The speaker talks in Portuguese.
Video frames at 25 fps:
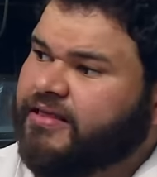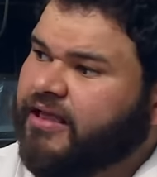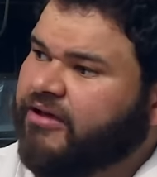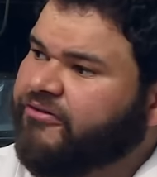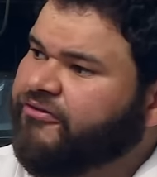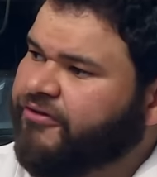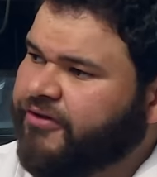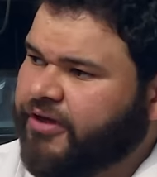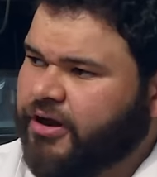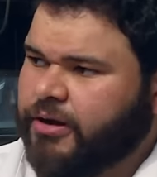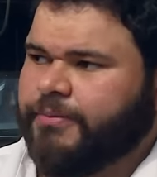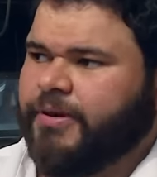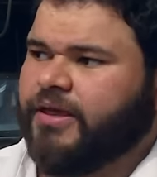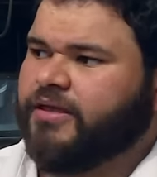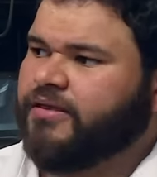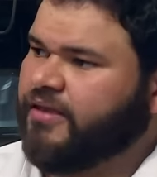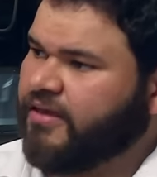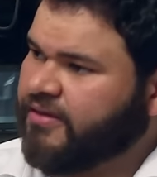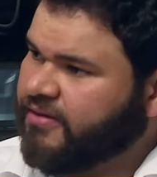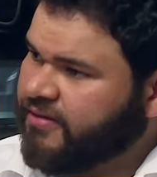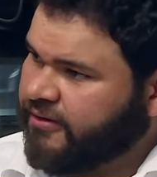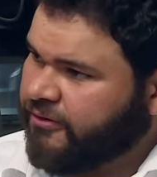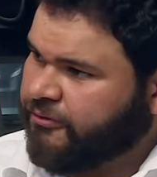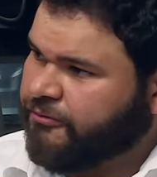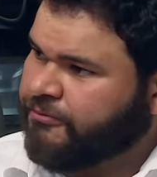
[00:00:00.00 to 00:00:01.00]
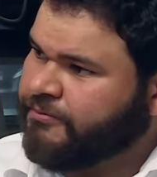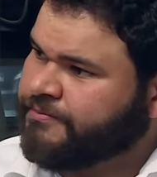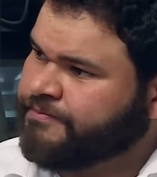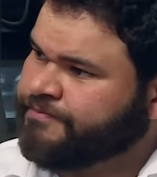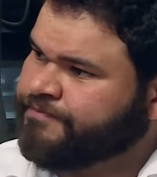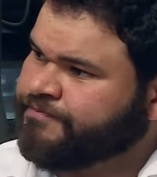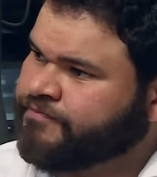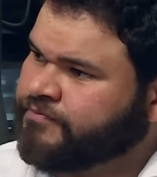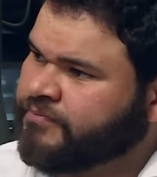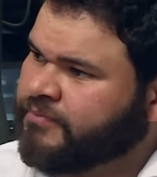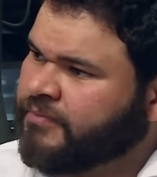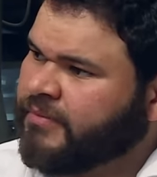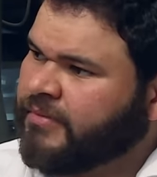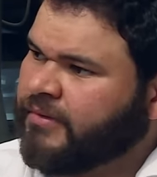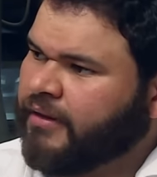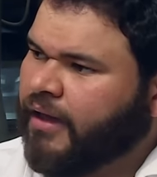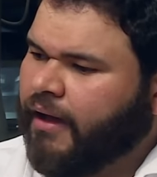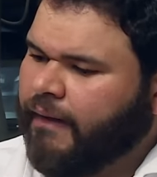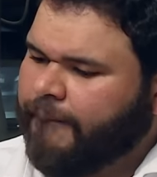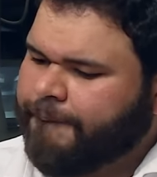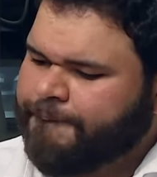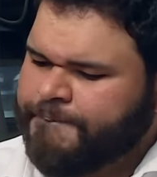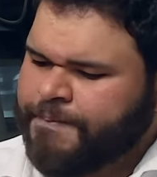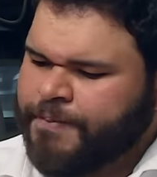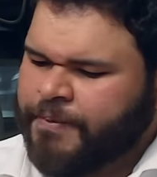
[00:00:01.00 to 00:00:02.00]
da fermentação. Tá?